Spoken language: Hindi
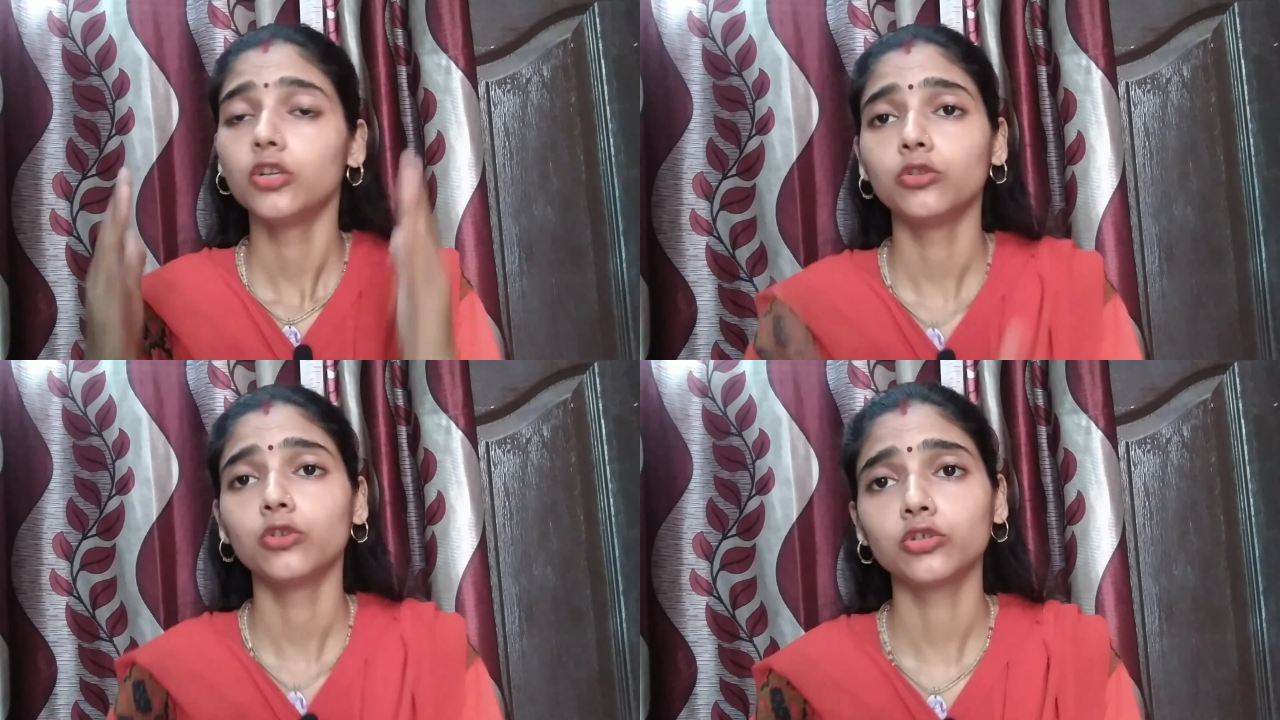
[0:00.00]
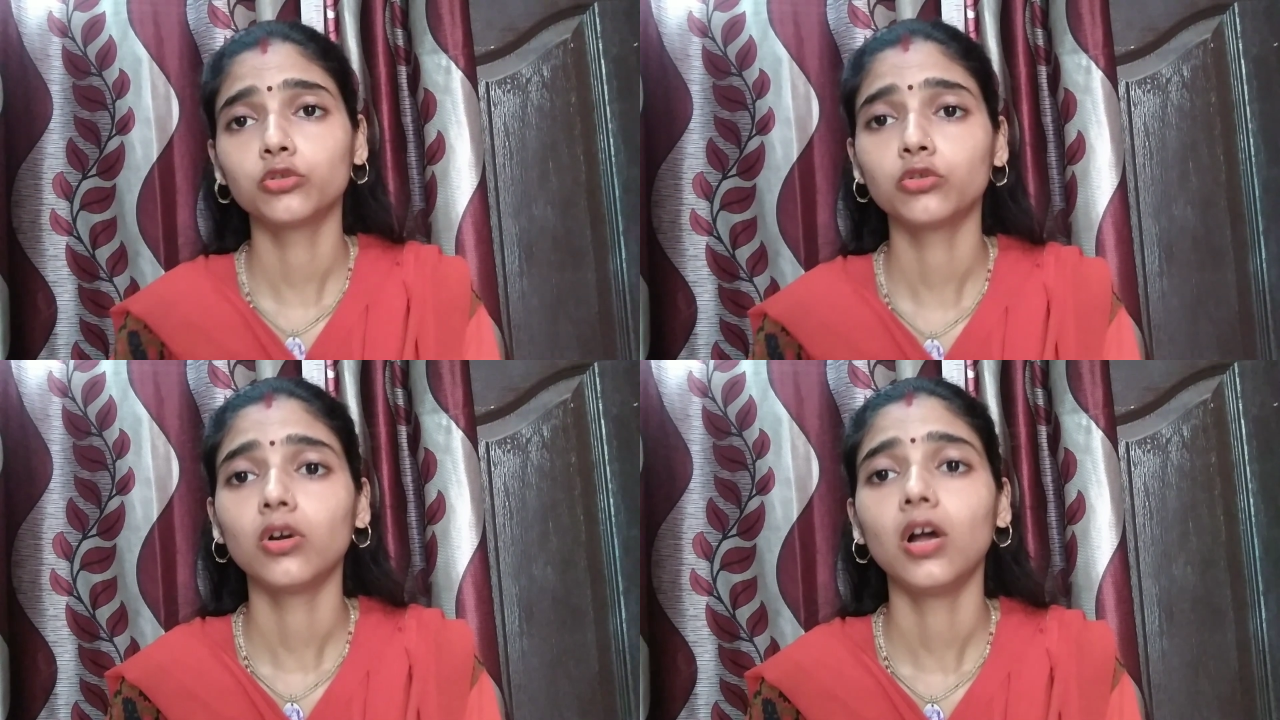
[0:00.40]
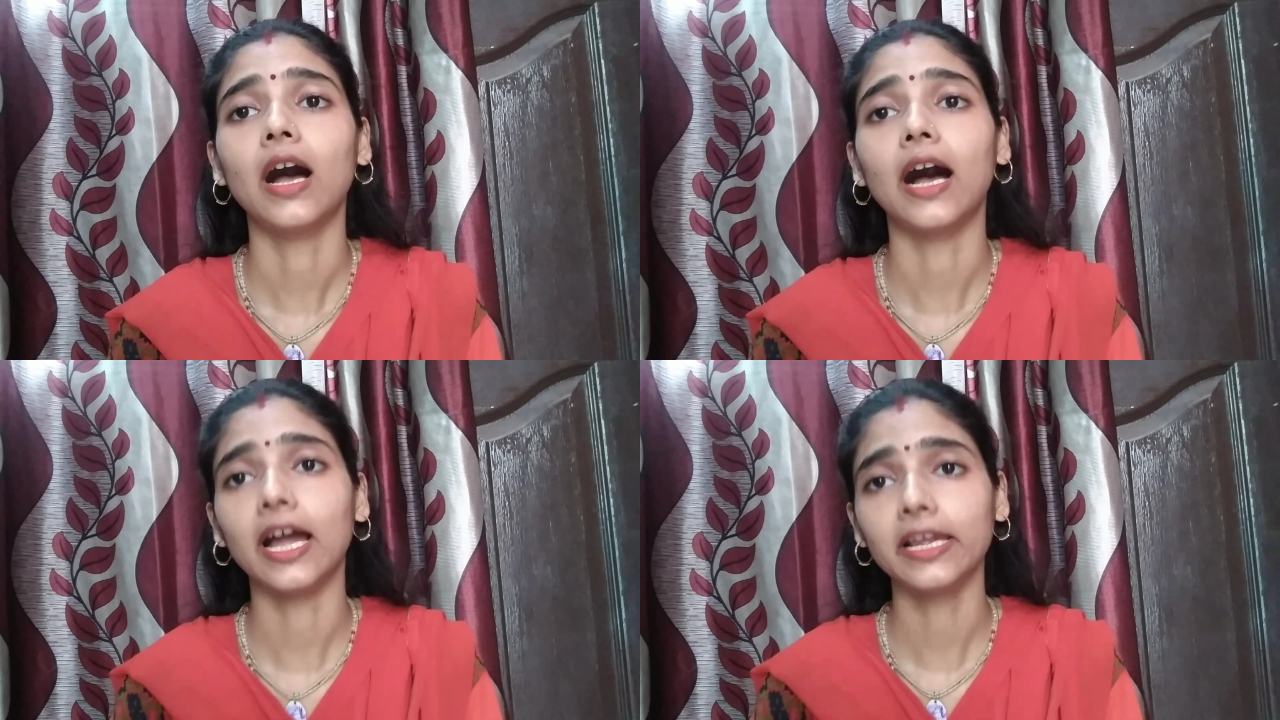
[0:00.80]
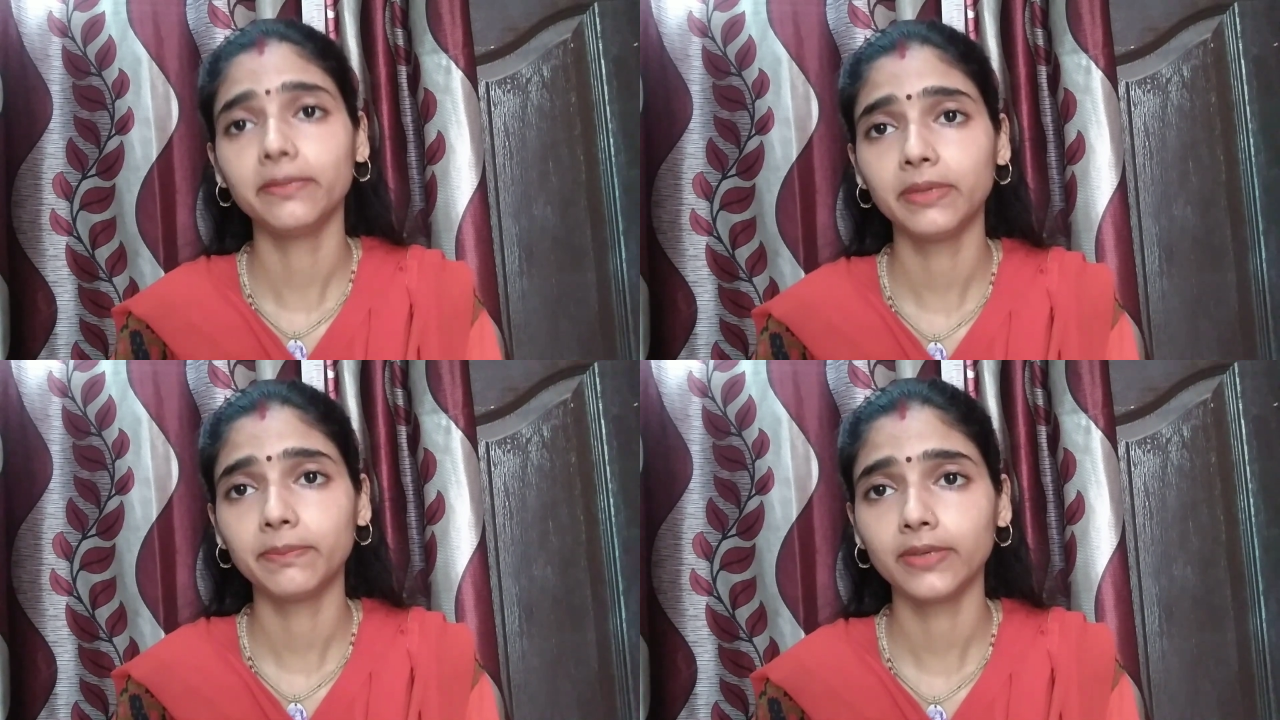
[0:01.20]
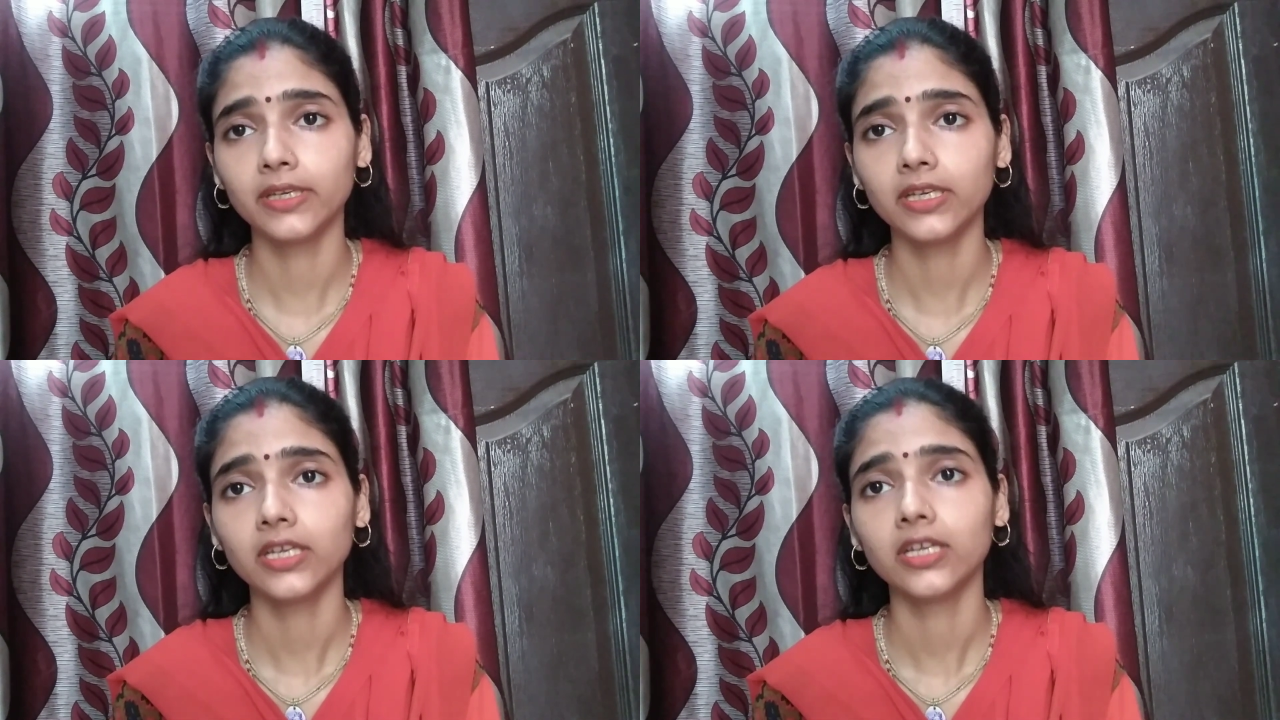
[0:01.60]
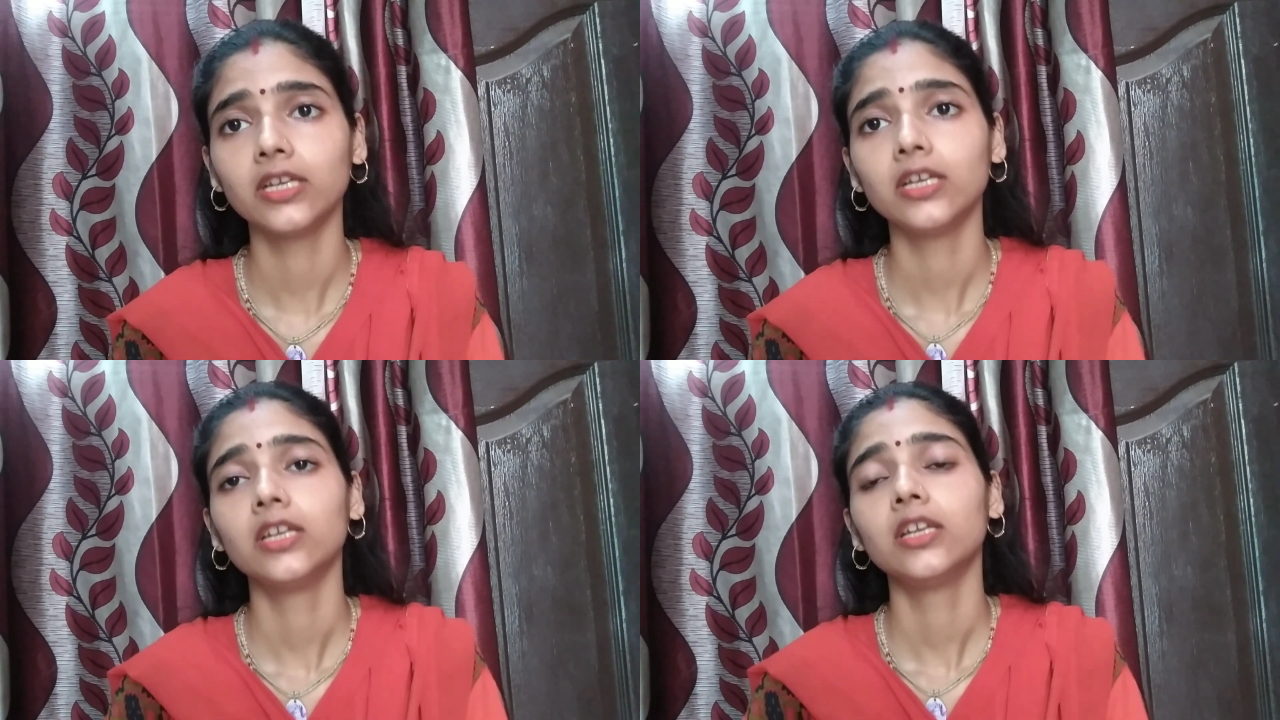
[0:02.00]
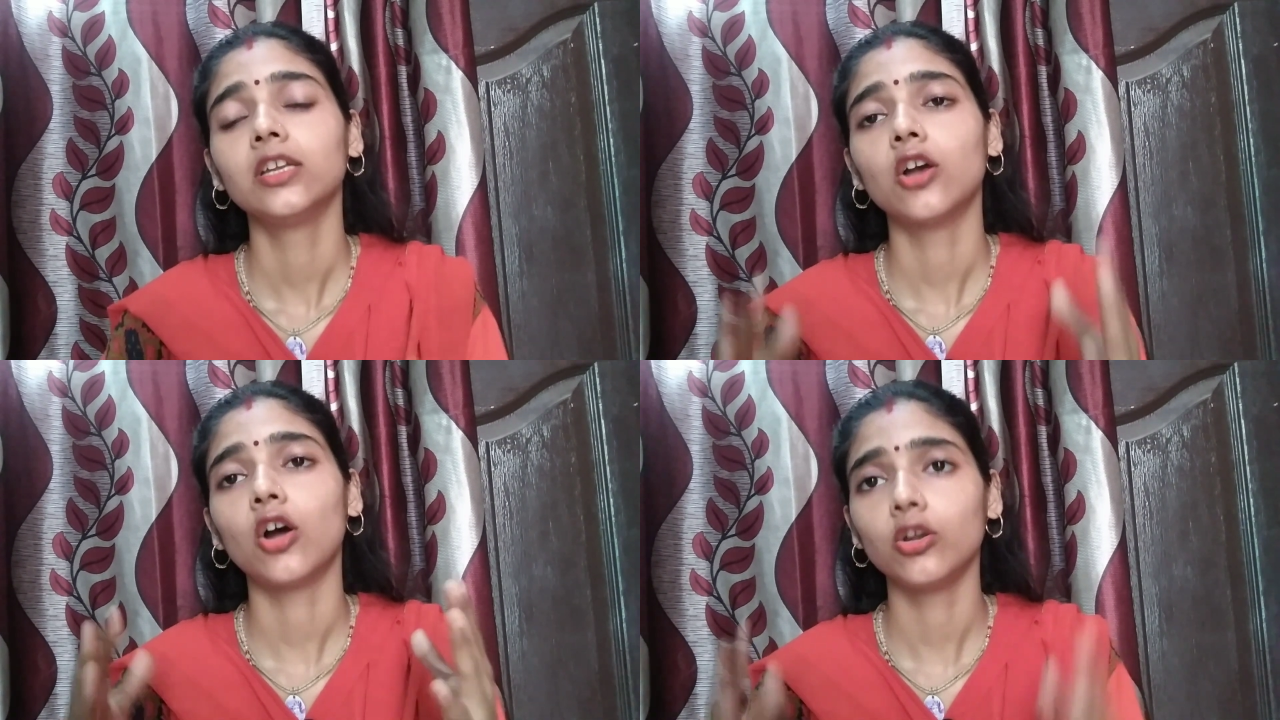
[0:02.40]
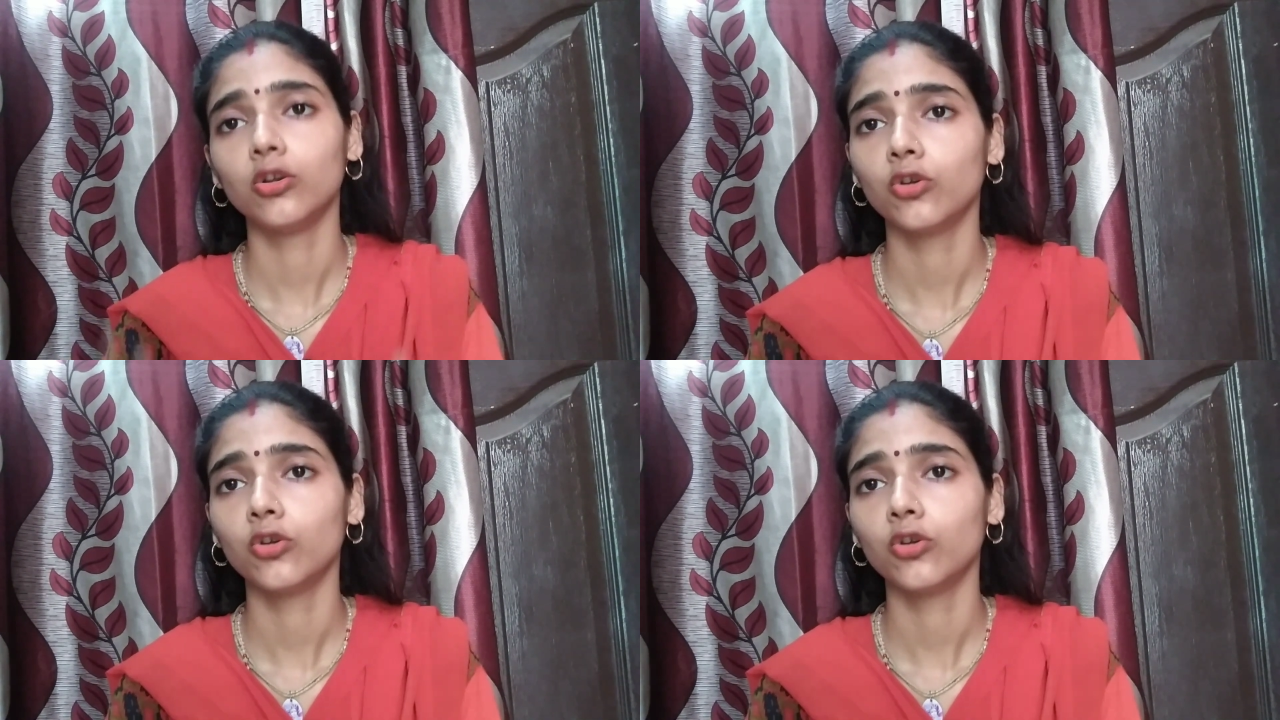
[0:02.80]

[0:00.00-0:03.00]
दोस्तों हाई बीपी और